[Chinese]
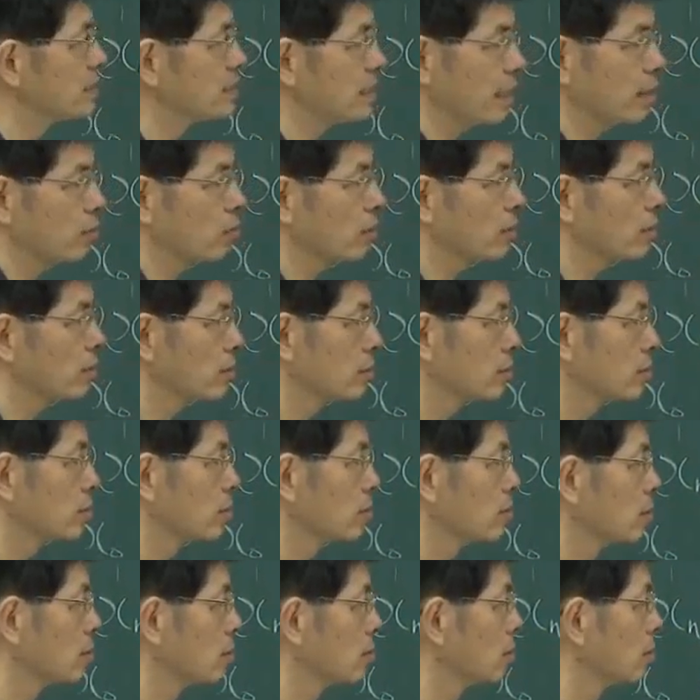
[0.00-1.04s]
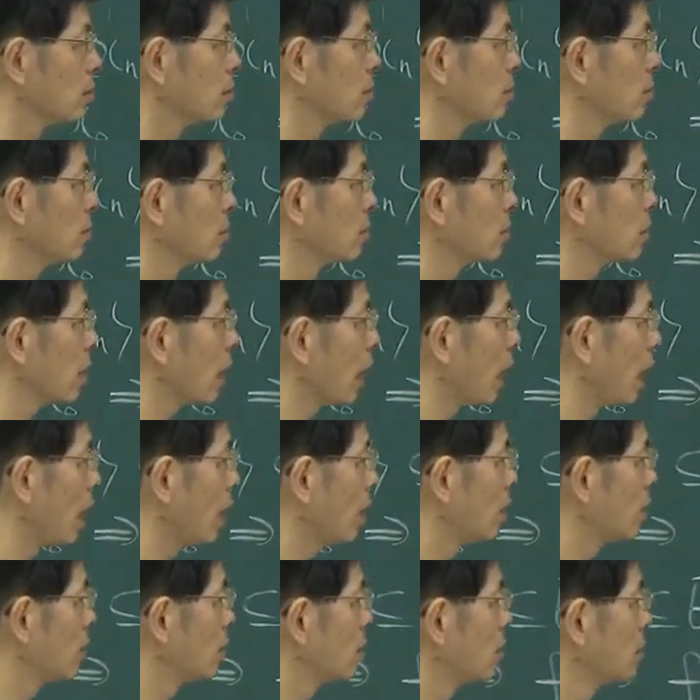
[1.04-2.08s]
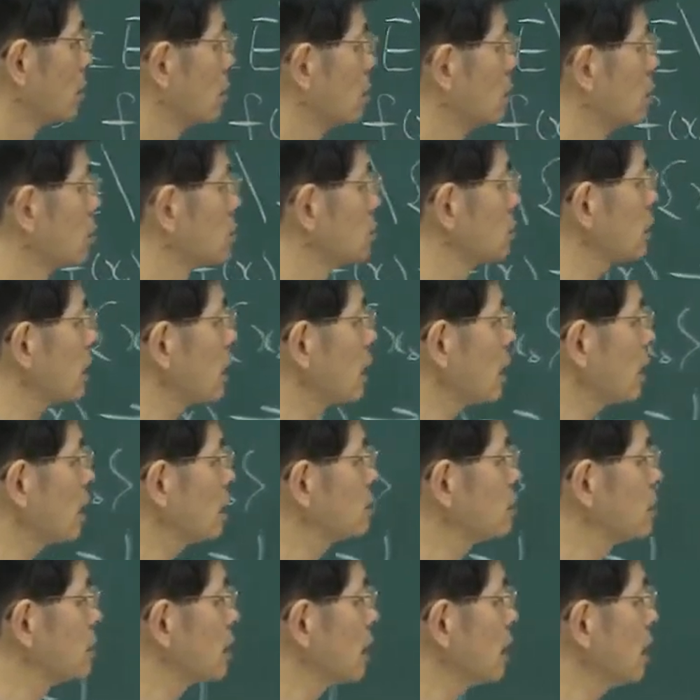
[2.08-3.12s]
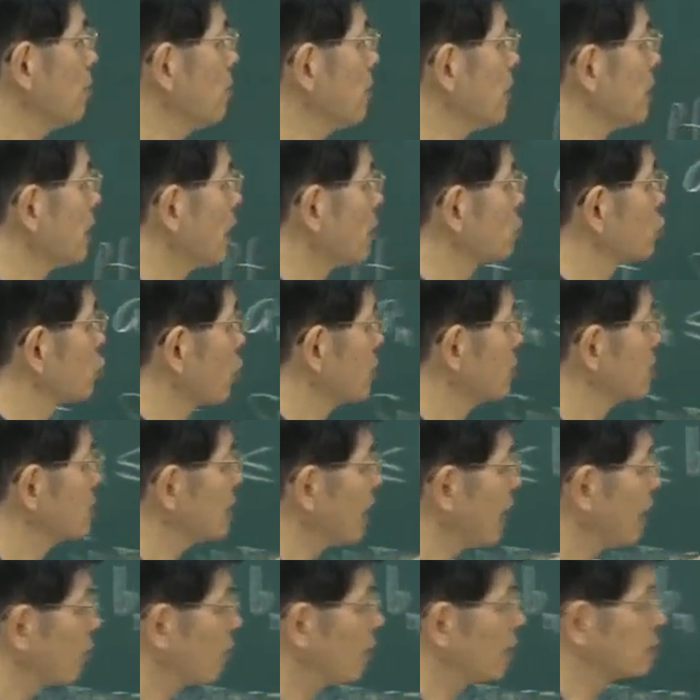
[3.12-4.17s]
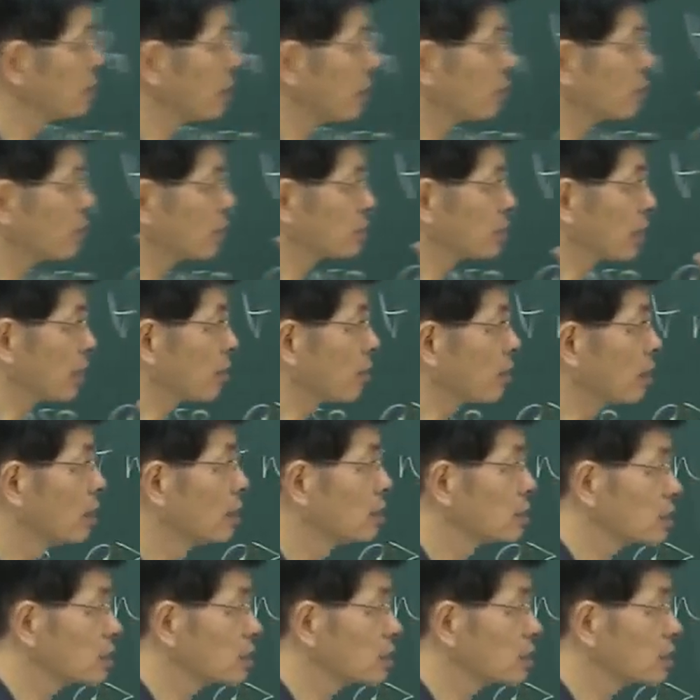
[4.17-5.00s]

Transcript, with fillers: 的结论啊。这个各自的 limit 要存在，我有这样的结论。